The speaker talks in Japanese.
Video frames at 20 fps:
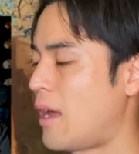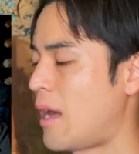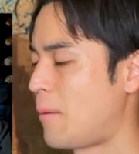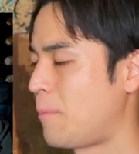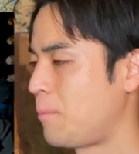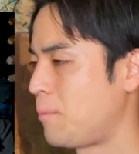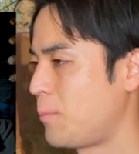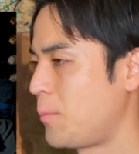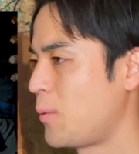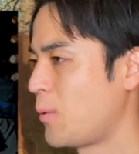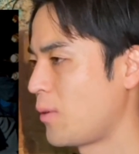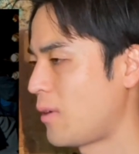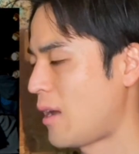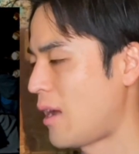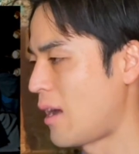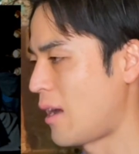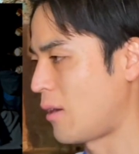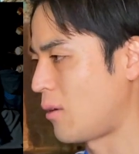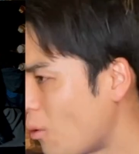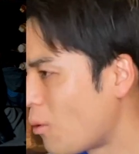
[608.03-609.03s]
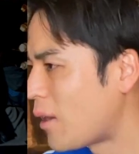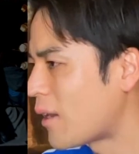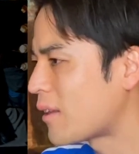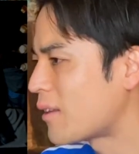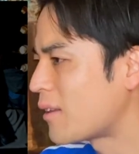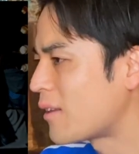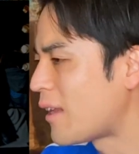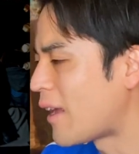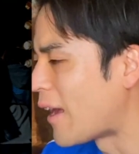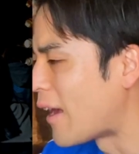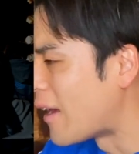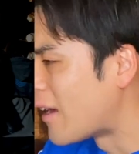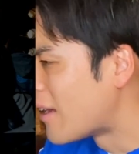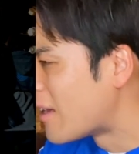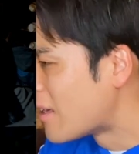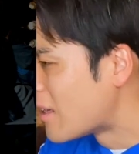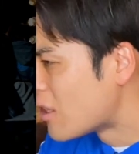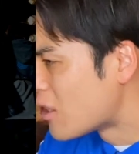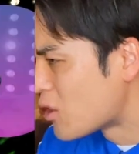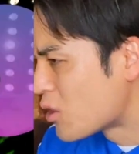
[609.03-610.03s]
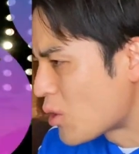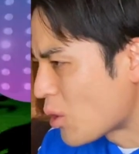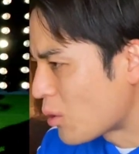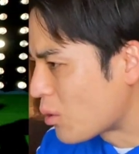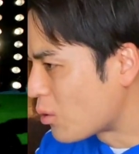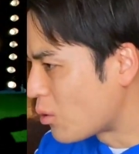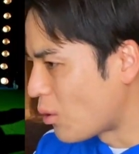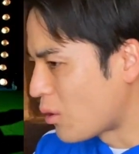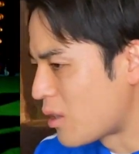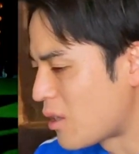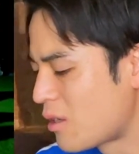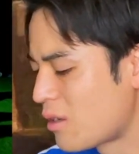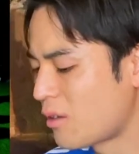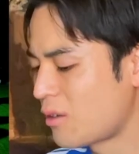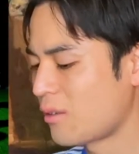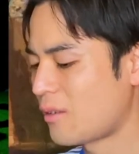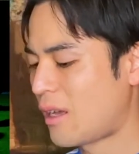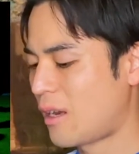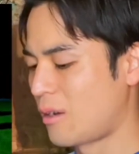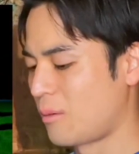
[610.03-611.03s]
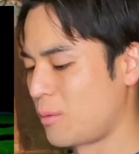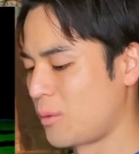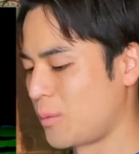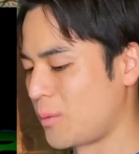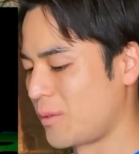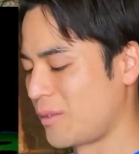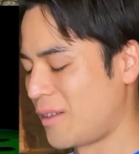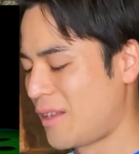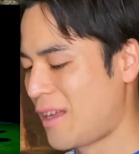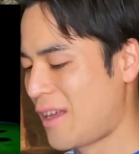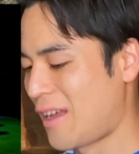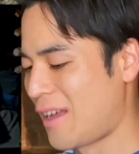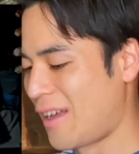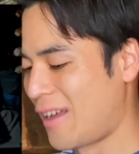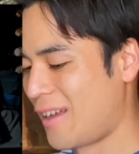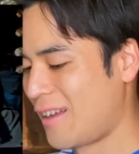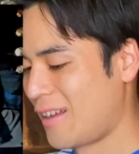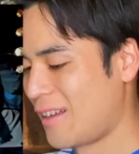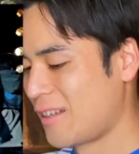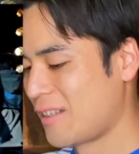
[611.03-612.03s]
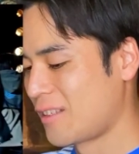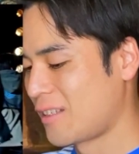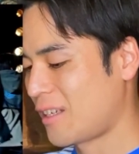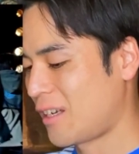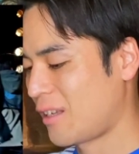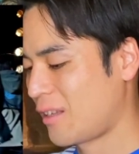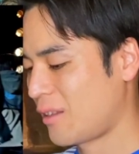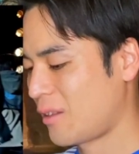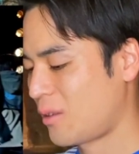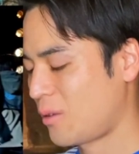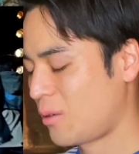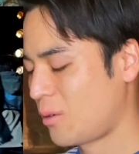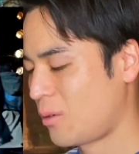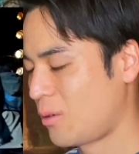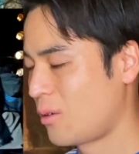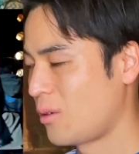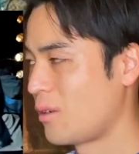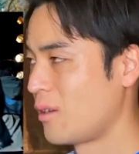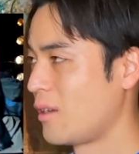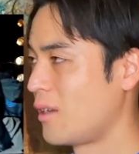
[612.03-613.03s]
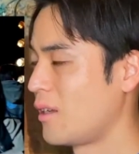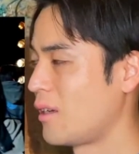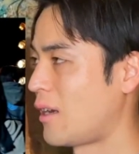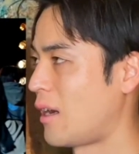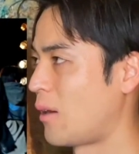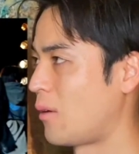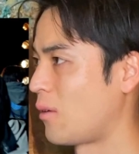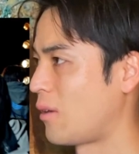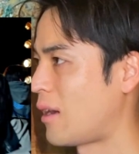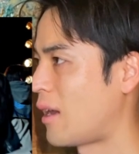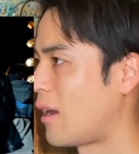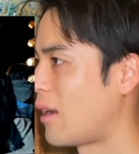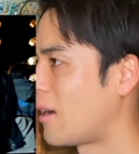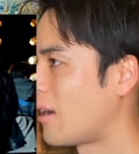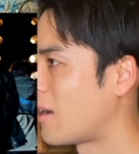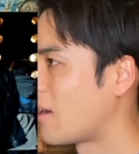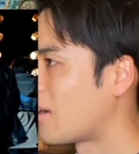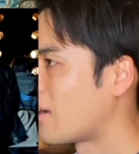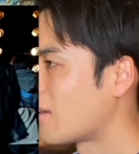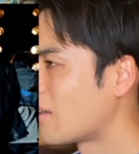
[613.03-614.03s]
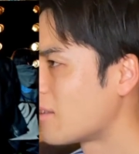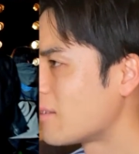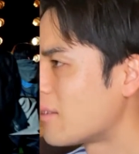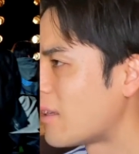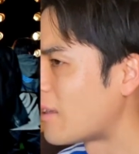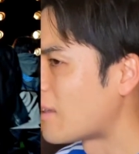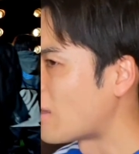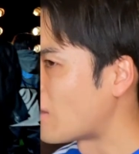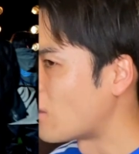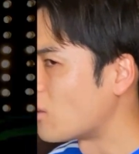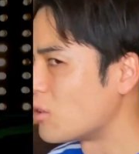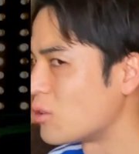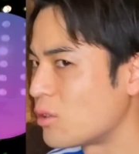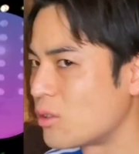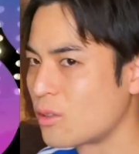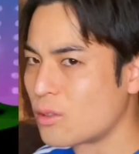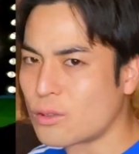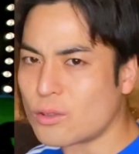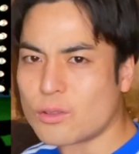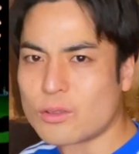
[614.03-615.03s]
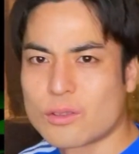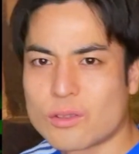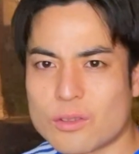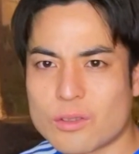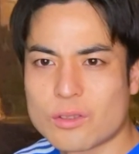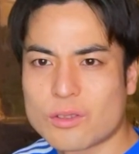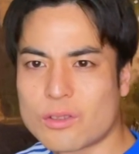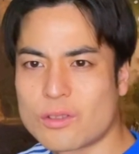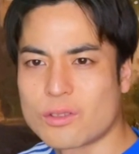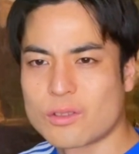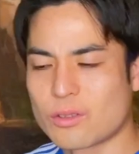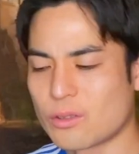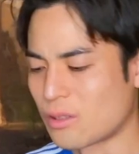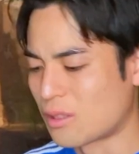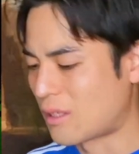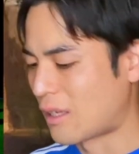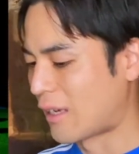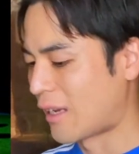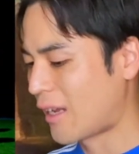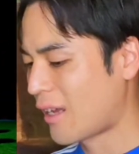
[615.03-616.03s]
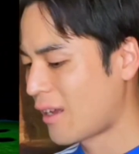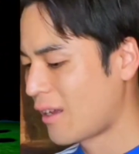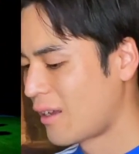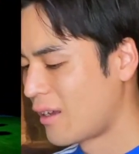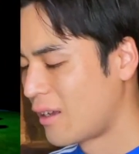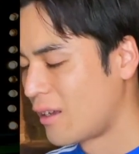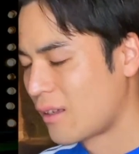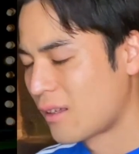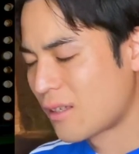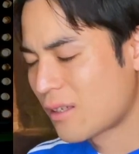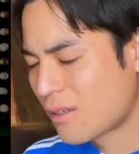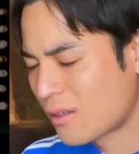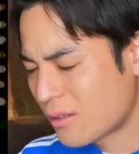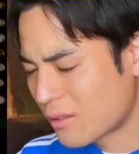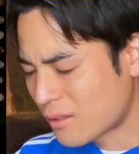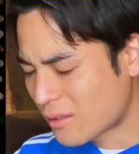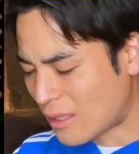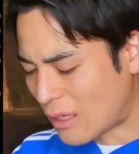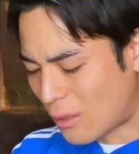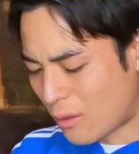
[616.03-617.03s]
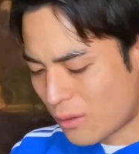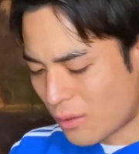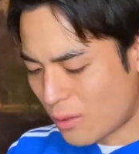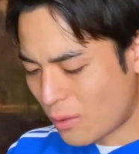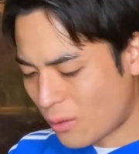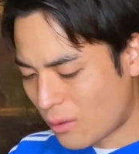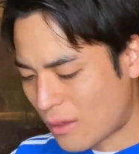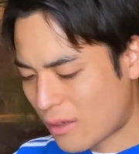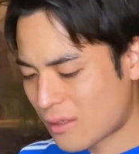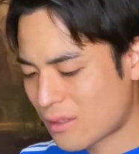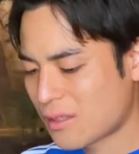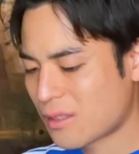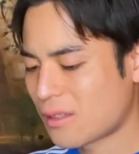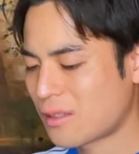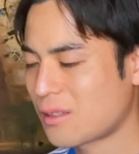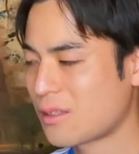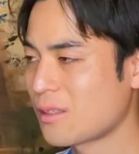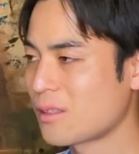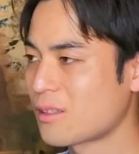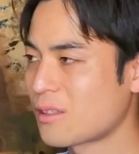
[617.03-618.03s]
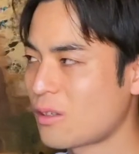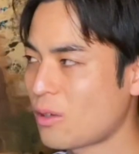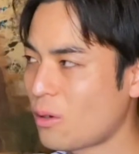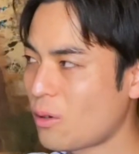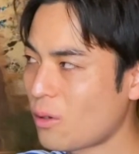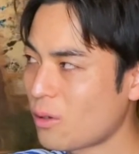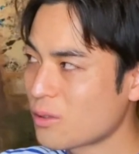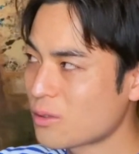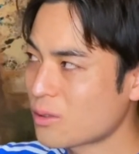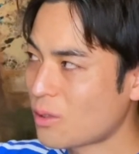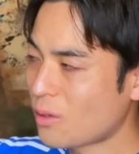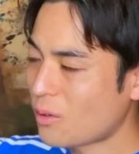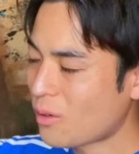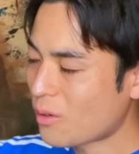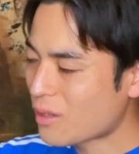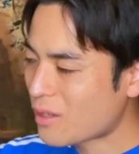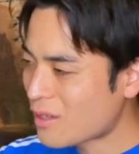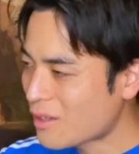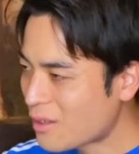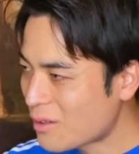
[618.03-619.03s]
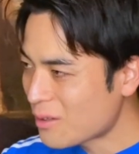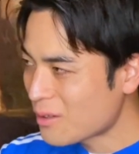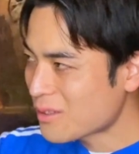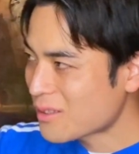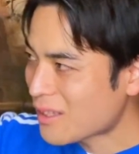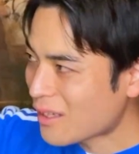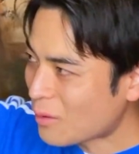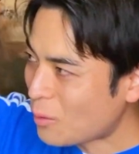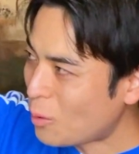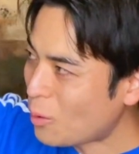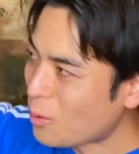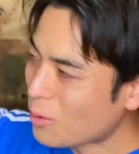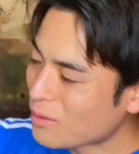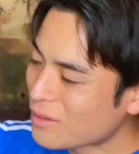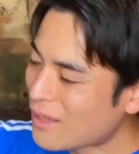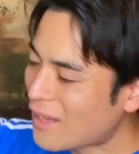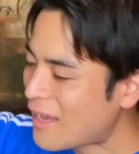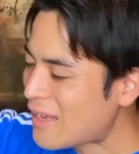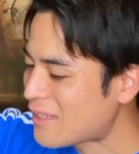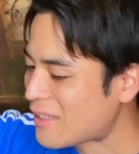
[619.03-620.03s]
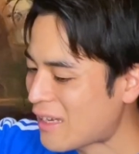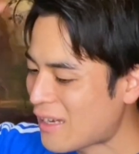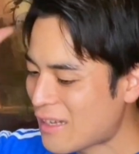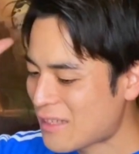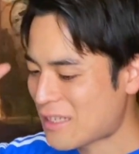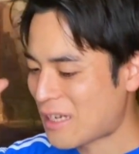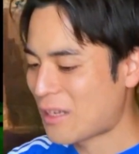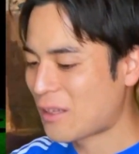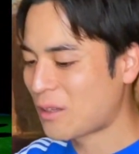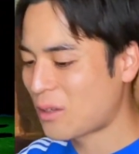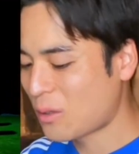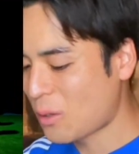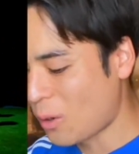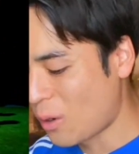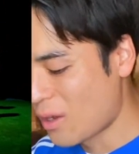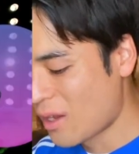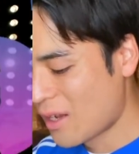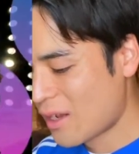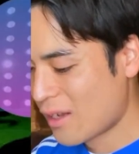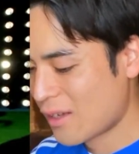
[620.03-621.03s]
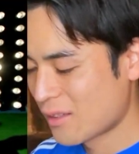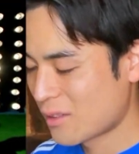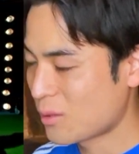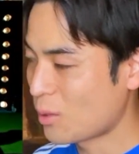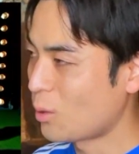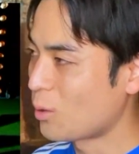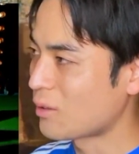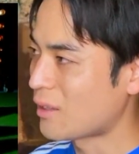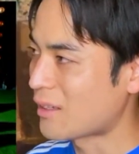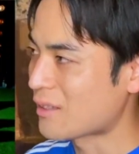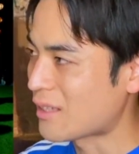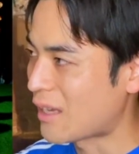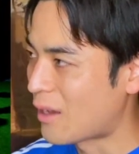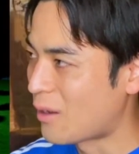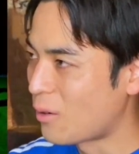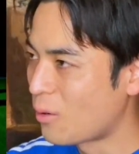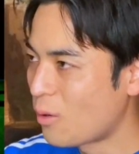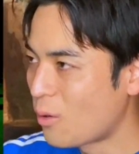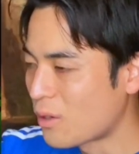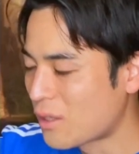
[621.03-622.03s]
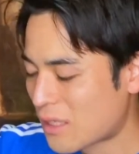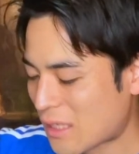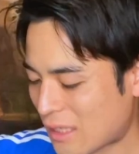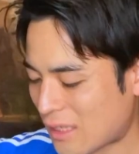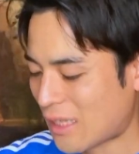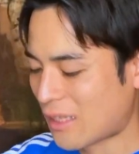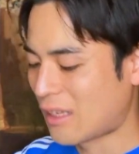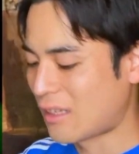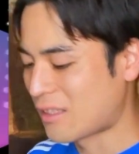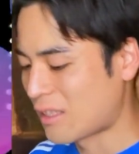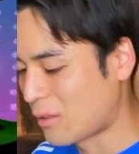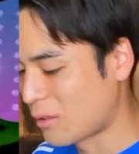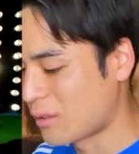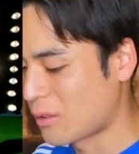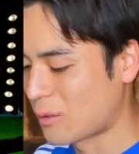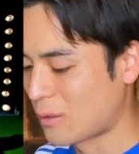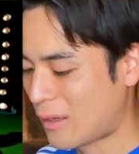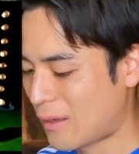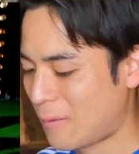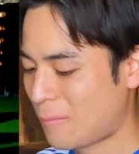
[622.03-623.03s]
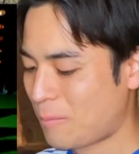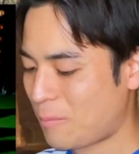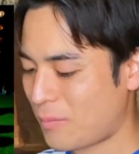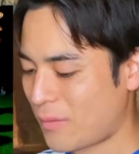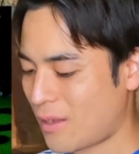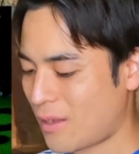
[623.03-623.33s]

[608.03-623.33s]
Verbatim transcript: ラップが終わってちょっと低くなる部分でちゃんとなんだろう、ズグズグしてね、低さを表現しつつ、その低さ、高低差でちゃんとソータさんを引き立たせるっていうね。